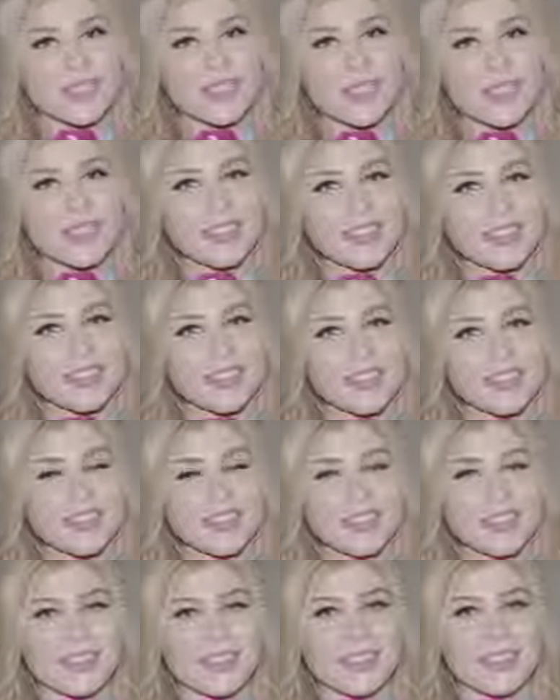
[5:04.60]

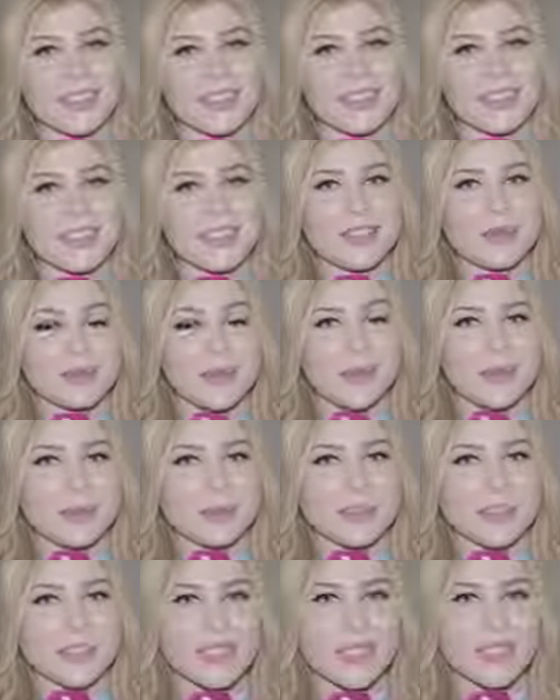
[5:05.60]
ديالي اللي
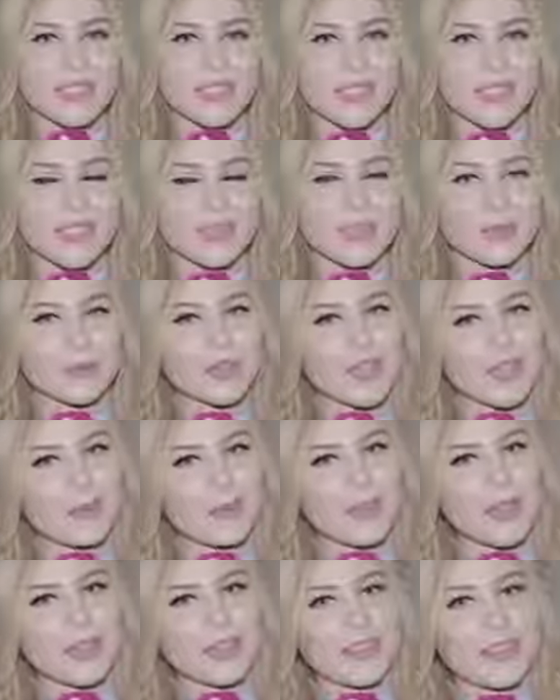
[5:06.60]
ديما مساندني
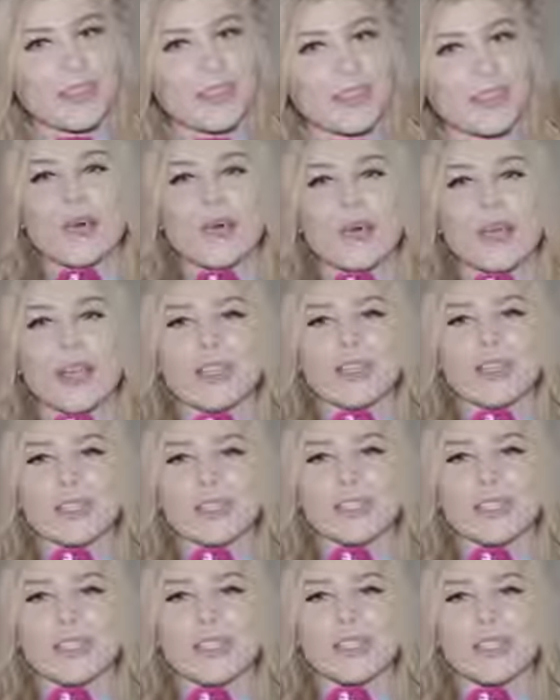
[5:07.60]
ودعماني
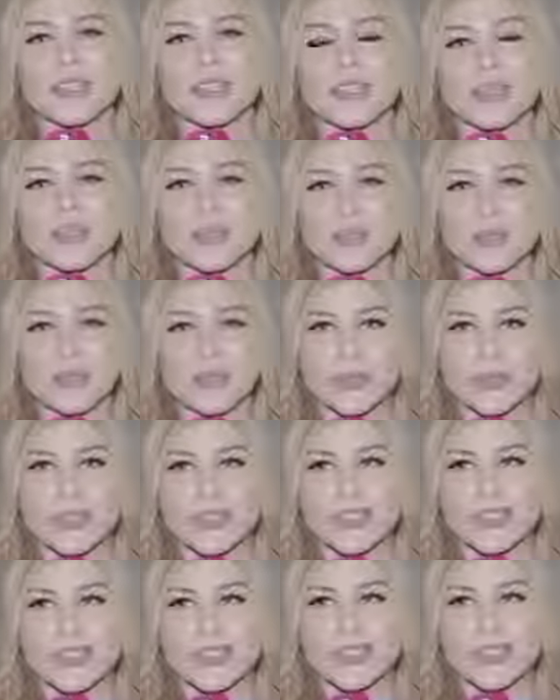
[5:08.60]
وايضا
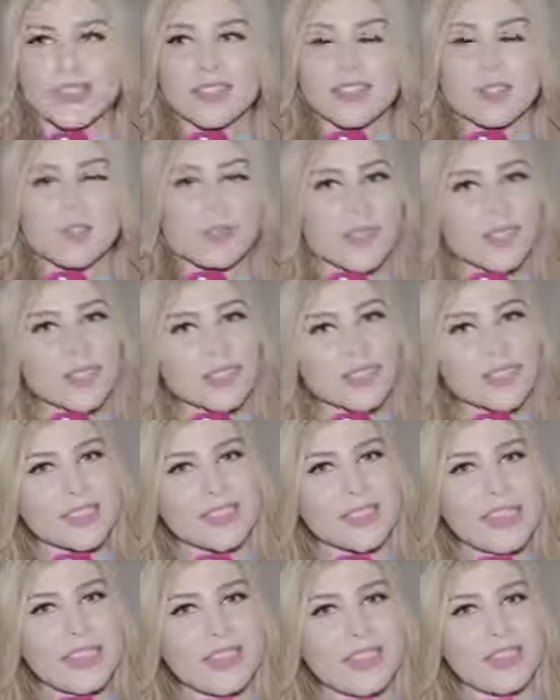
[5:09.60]
كنشكر لي
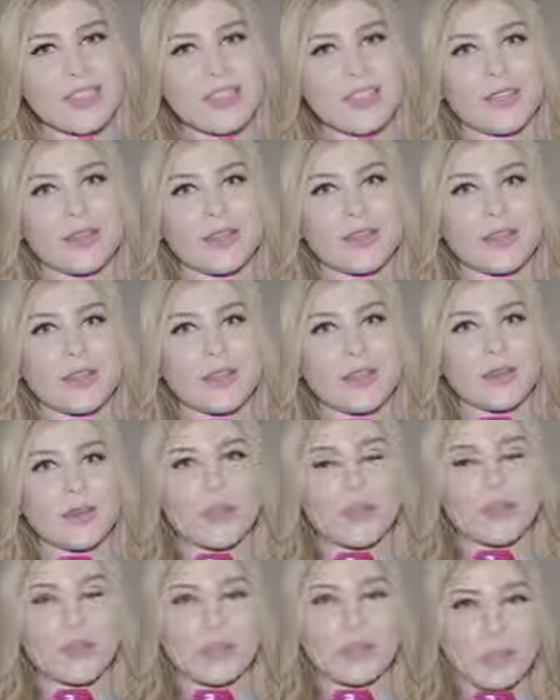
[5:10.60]
فانز نتاعي
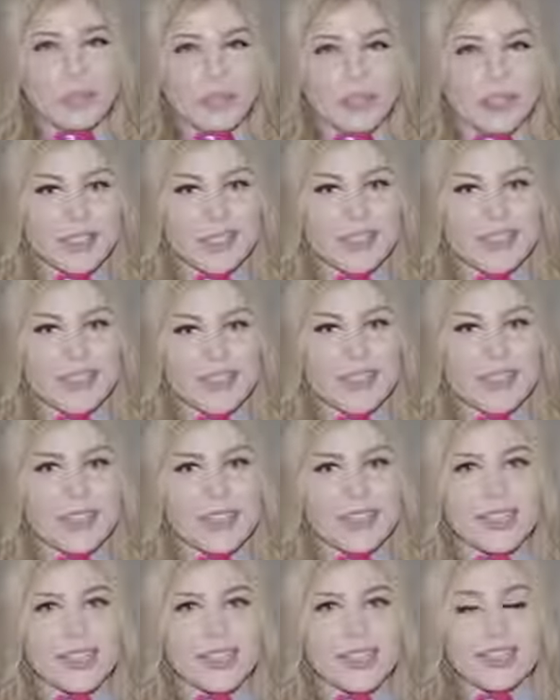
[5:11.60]
ومحبيني
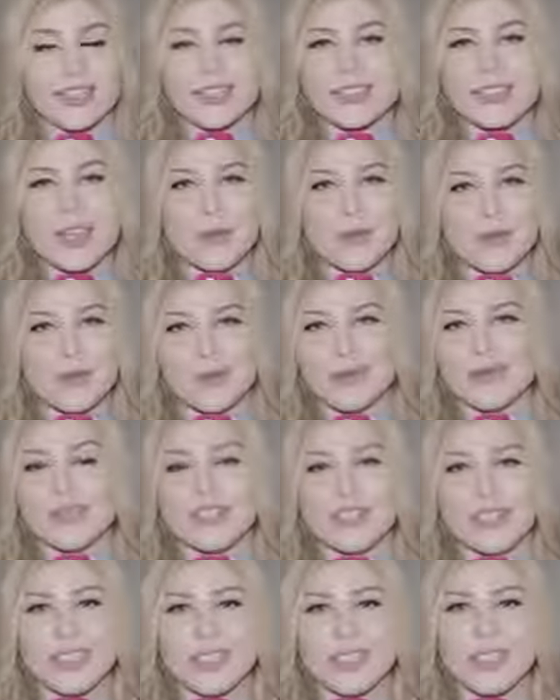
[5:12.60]
اللي
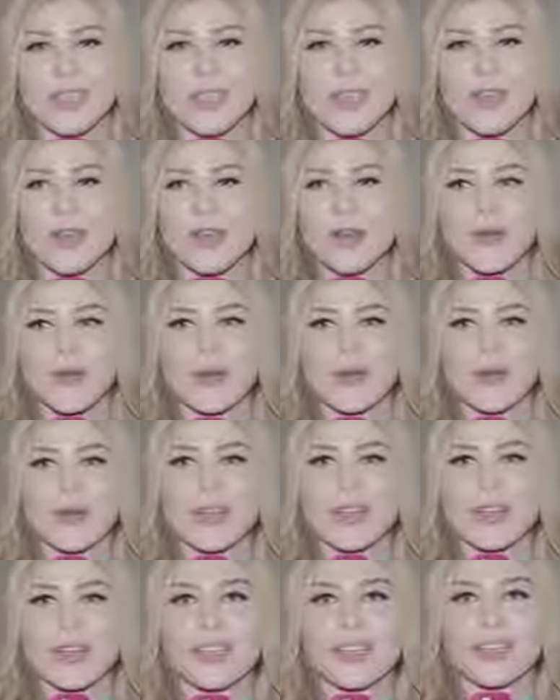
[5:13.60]
كيتابعوني
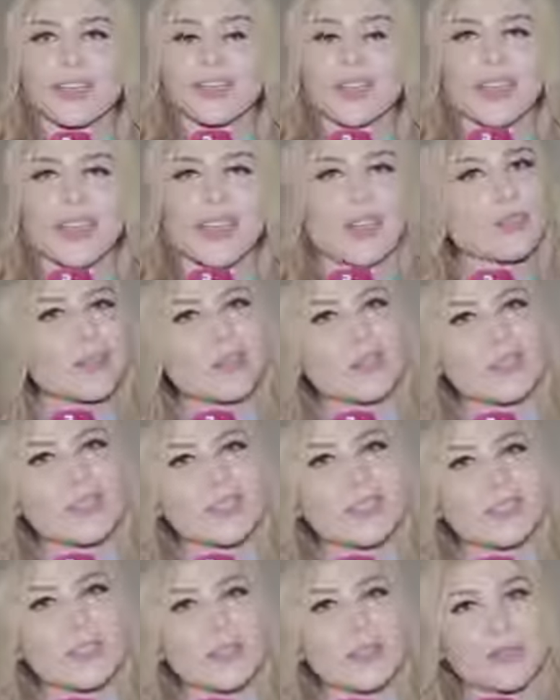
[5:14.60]
وان شاء الله
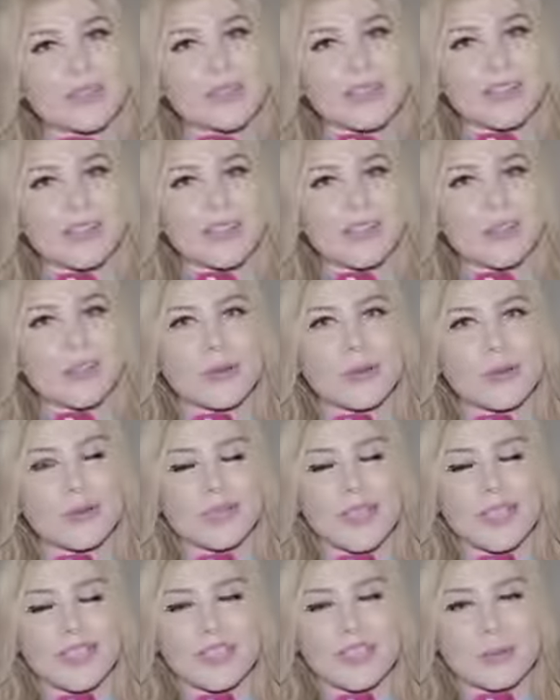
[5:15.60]
نكون عند حسن
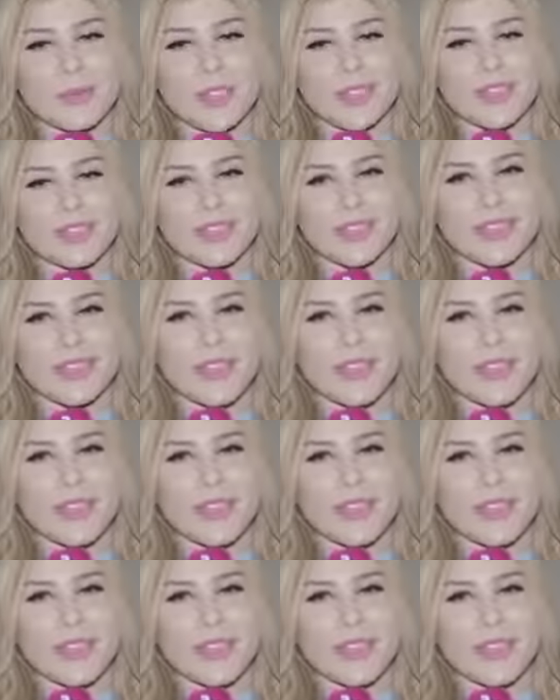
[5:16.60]
ظنهم دائما